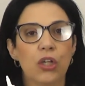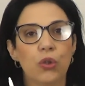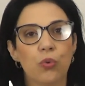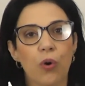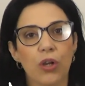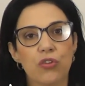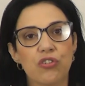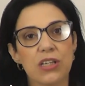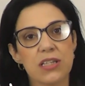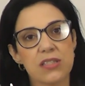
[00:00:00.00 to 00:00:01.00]
do óleo
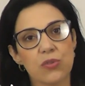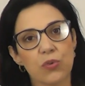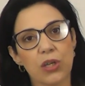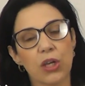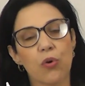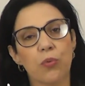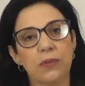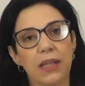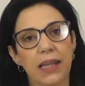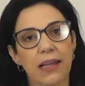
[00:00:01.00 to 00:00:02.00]
de rícino que
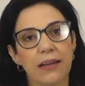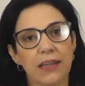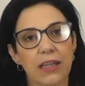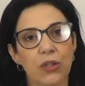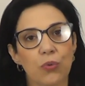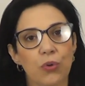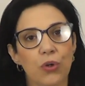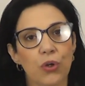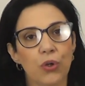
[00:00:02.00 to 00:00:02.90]
contém aqui no